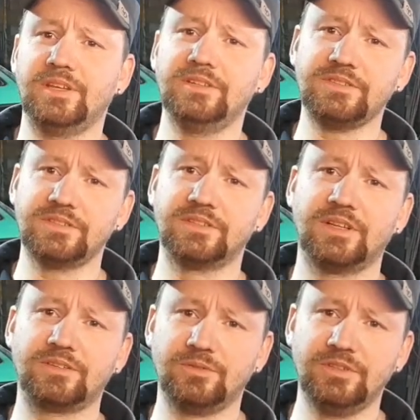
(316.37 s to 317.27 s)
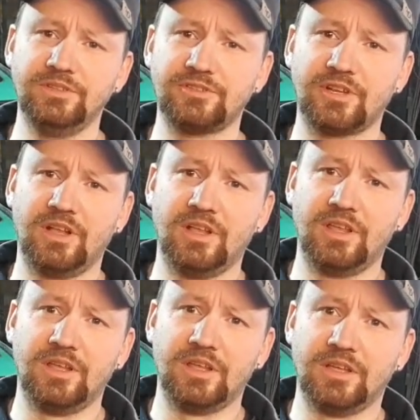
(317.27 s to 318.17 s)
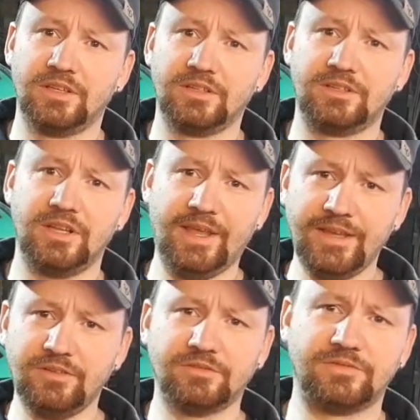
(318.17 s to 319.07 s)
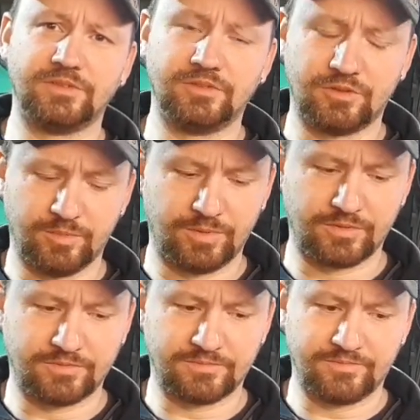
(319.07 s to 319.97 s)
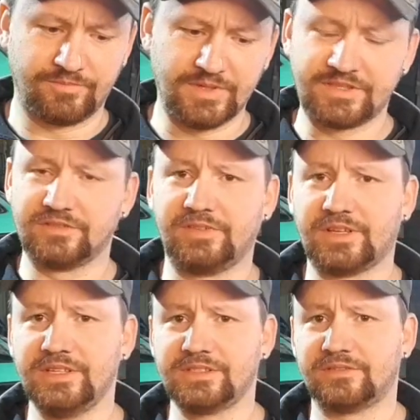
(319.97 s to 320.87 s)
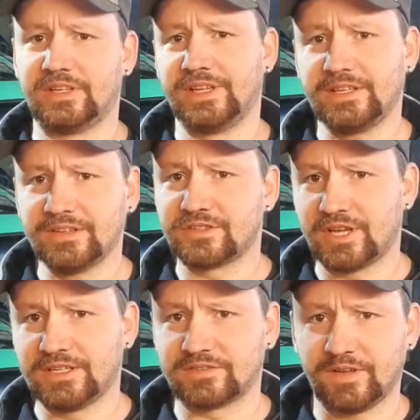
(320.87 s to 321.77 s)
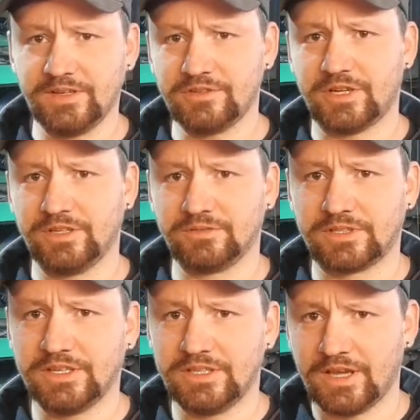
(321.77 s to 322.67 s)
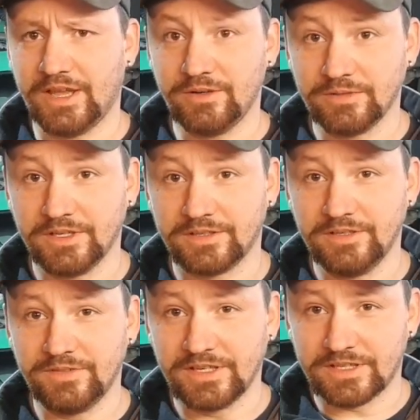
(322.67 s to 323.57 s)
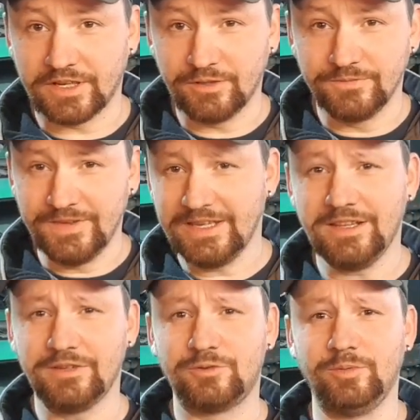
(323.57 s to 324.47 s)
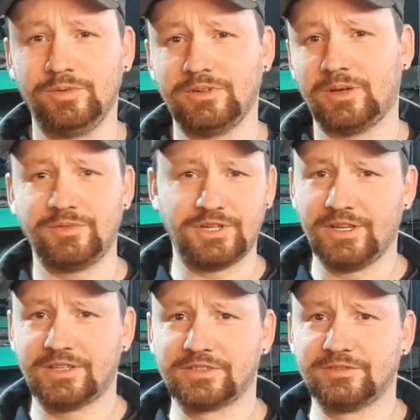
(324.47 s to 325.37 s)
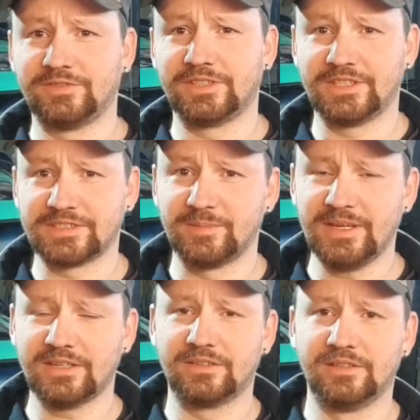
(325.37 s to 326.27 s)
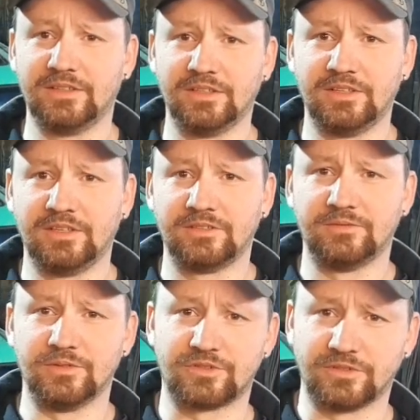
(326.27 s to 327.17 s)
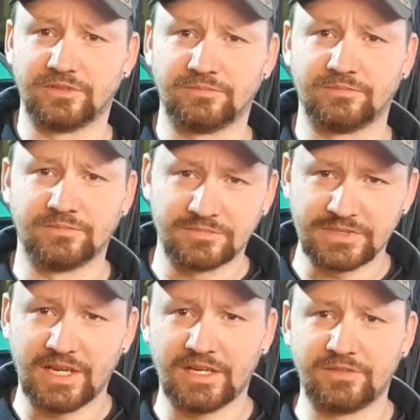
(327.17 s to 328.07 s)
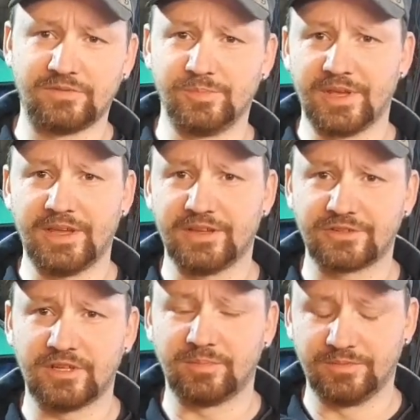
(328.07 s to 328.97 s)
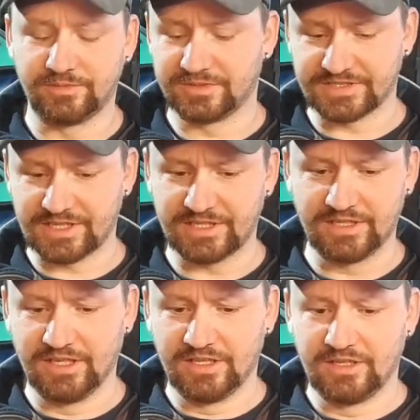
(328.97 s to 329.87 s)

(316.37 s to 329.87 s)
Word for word: ist natürlich die Leitung von der Kupplung nicht zu vergessen, weil nicht, dass ich alles fertig habe und kriege die Leitung nicht hin, weil genau wie der Kupplung habe ich schon eine ganze Aufwand jetzt gemacht, wo ich schon Jahre vor mir herschiebe und sah,